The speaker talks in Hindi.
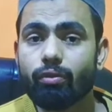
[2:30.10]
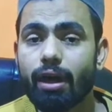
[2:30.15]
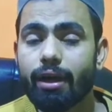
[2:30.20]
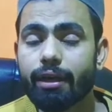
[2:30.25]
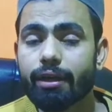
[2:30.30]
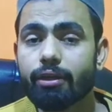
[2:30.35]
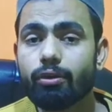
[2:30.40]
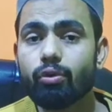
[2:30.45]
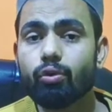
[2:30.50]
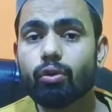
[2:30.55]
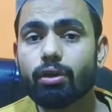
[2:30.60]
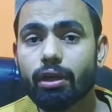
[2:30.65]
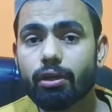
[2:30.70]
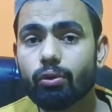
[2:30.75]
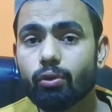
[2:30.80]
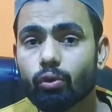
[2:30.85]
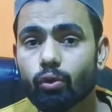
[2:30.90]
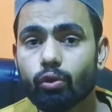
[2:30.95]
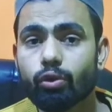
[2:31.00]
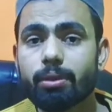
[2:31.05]
वहाँ के लोकल
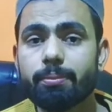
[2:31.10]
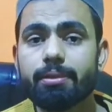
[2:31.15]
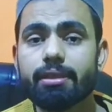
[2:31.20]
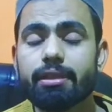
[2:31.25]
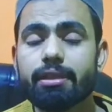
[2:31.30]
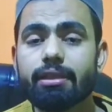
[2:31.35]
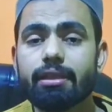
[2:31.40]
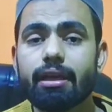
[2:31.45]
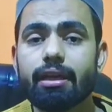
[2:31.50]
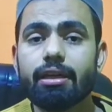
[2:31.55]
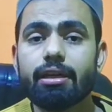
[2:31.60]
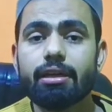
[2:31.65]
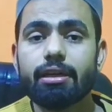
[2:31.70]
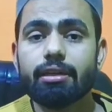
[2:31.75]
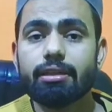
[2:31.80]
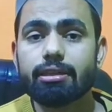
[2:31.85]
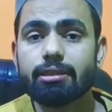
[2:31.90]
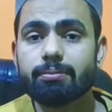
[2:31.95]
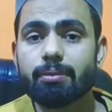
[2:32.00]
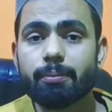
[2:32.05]
लोगों ने भी किया
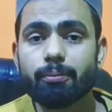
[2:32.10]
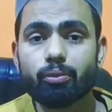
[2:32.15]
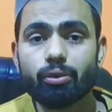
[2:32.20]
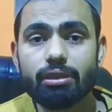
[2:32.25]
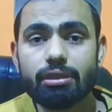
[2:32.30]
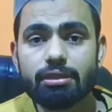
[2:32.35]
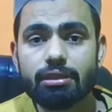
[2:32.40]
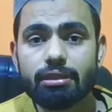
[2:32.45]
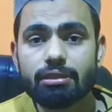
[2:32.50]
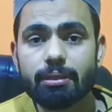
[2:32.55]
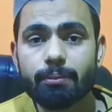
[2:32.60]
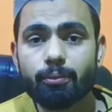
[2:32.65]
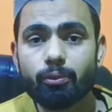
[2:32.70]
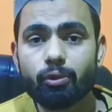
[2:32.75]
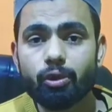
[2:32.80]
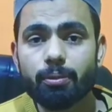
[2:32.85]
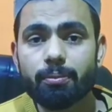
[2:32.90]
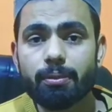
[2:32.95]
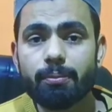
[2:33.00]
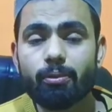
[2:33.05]
इसमें पुलिस का
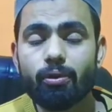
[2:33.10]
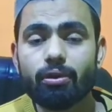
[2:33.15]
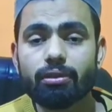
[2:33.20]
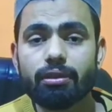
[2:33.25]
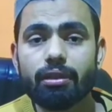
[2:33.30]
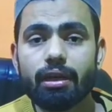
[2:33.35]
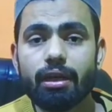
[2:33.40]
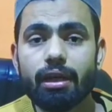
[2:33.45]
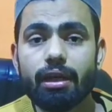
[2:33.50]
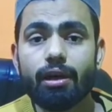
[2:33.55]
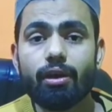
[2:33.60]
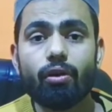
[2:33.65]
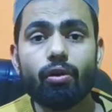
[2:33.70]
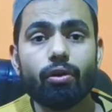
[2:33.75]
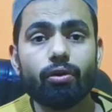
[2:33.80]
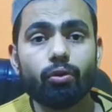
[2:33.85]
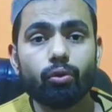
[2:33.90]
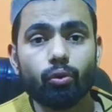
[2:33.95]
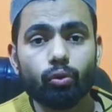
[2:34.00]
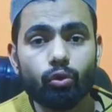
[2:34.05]
सपोर्ट भी बहुत रहा
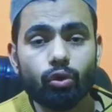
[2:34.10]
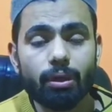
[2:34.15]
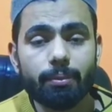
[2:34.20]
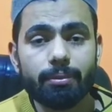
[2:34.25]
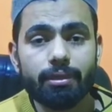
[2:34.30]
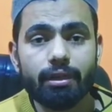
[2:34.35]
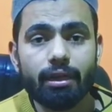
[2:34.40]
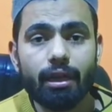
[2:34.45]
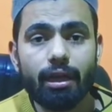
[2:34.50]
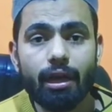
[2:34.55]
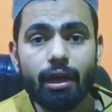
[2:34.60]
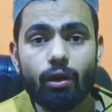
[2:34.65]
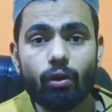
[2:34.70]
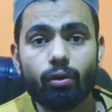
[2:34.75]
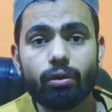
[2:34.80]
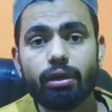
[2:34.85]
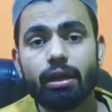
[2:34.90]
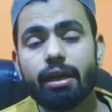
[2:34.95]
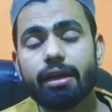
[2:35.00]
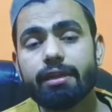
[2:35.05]
और लोगों का भी रहा
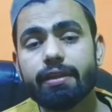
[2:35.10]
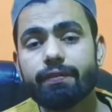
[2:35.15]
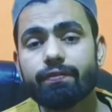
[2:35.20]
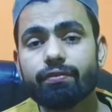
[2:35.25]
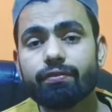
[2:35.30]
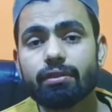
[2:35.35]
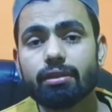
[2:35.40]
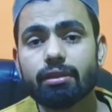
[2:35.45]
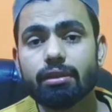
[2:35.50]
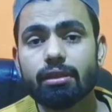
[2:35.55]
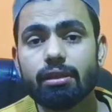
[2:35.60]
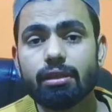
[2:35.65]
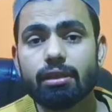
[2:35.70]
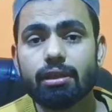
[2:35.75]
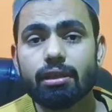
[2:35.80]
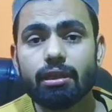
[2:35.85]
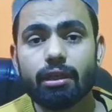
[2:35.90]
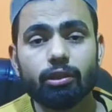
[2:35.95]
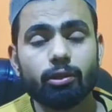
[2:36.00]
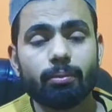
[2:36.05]
और हनीफ
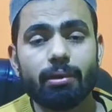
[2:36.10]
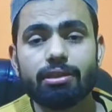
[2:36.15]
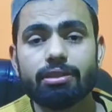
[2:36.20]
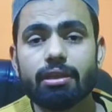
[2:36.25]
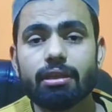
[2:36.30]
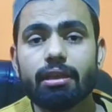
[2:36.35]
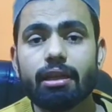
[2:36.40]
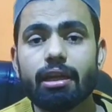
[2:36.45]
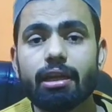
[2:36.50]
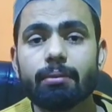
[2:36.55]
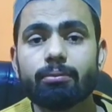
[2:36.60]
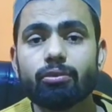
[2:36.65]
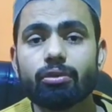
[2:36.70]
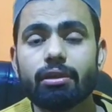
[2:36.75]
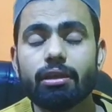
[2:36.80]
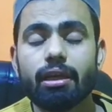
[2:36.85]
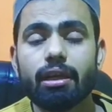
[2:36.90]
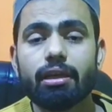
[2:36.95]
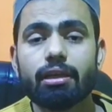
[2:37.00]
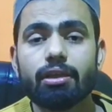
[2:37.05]
का तो माशा
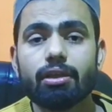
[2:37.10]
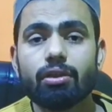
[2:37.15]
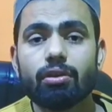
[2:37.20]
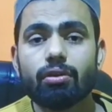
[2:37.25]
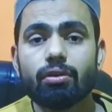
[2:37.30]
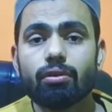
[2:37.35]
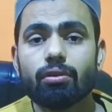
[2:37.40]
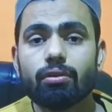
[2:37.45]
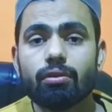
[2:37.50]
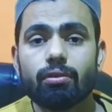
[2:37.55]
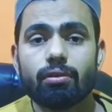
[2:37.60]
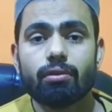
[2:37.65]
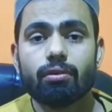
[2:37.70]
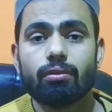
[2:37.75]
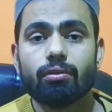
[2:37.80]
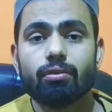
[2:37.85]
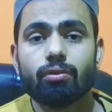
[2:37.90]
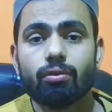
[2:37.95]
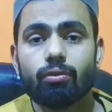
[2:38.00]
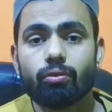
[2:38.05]
अलहमदिल्ला
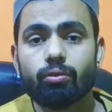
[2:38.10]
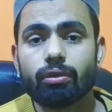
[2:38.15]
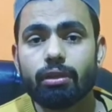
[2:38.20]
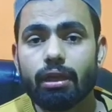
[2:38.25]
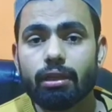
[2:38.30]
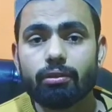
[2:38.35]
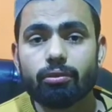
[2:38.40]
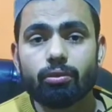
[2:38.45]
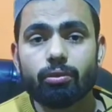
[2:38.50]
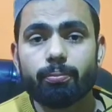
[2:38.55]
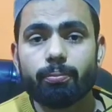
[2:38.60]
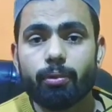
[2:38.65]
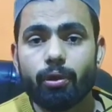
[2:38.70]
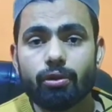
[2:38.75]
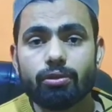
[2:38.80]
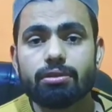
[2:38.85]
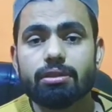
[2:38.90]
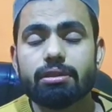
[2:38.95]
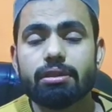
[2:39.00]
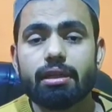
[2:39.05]
उनका तो
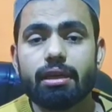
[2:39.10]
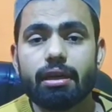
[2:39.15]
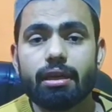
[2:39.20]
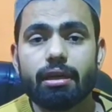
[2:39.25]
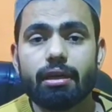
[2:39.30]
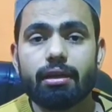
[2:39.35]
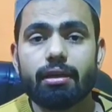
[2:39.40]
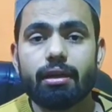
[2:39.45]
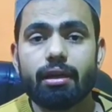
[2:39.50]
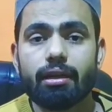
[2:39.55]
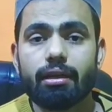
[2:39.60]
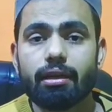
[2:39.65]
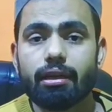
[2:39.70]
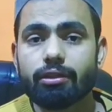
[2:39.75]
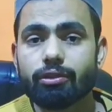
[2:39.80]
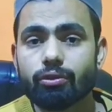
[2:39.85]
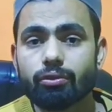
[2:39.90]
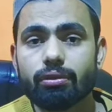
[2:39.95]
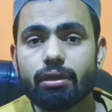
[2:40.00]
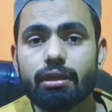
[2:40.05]
बहुत ज़्यादा रहा अल्लाह
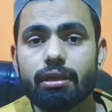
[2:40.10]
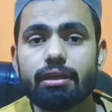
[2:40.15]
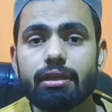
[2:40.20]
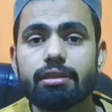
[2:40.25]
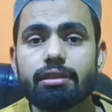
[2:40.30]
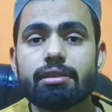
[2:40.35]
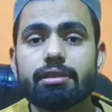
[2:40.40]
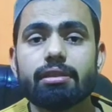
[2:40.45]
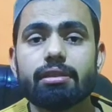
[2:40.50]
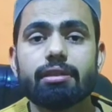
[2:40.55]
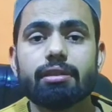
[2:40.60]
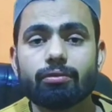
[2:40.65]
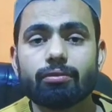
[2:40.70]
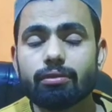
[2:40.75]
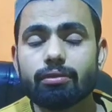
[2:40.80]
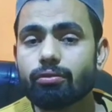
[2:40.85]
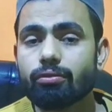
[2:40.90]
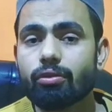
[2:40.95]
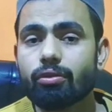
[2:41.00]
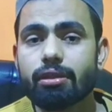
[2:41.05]
का शुक्र है इसलिए
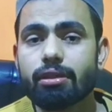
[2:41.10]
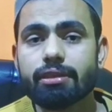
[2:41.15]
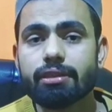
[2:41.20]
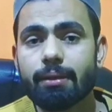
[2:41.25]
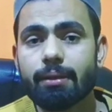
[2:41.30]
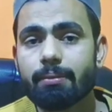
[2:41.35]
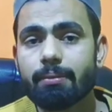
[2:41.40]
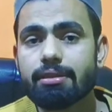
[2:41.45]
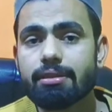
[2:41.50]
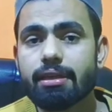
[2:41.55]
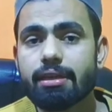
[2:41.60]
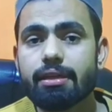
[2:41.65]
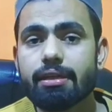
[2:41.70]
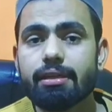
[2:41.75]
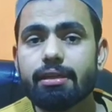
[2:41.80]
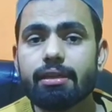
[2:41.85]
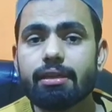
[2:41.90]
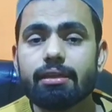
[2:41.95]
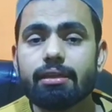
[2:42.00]
उन्होंने जान बचाई